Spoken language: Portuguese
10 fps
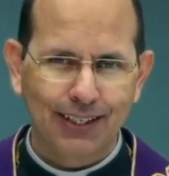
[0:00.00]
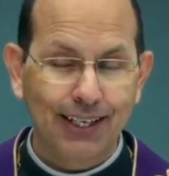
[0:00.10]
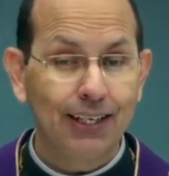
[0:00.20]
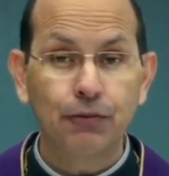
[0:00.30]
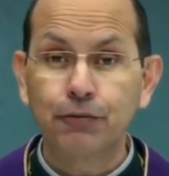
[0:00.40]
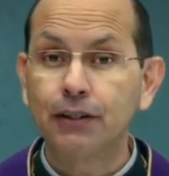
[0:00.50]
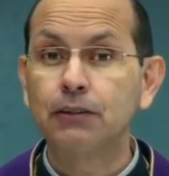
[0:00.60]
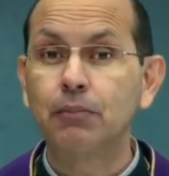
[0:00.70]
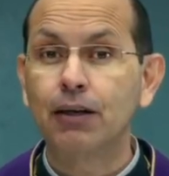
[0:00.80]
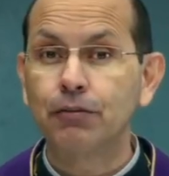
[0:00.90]
Ele
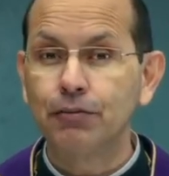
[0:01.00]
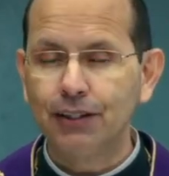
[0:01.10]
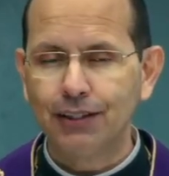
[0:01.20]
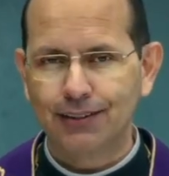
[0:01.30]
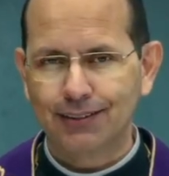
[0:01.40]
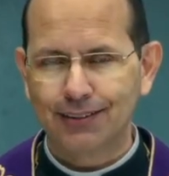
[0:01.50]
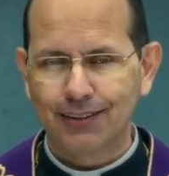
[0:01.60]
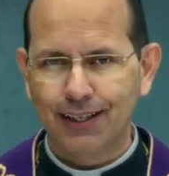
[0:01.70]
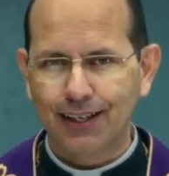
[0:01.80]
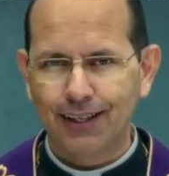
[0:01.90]
fez
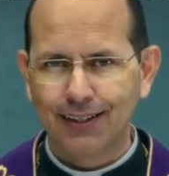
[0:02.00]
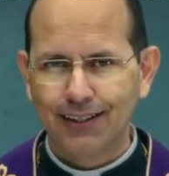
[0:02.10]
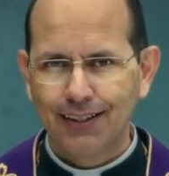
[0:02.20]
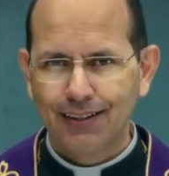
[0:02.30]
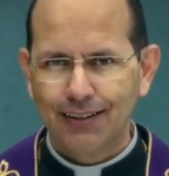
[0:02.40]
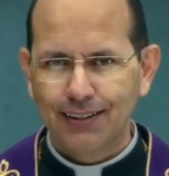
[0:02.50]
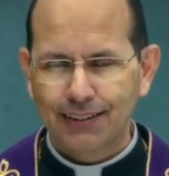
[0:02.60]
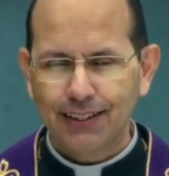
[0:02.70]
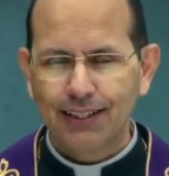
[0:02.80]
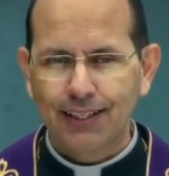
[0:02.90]
maravilhas nela
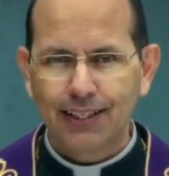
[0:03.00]
Sim,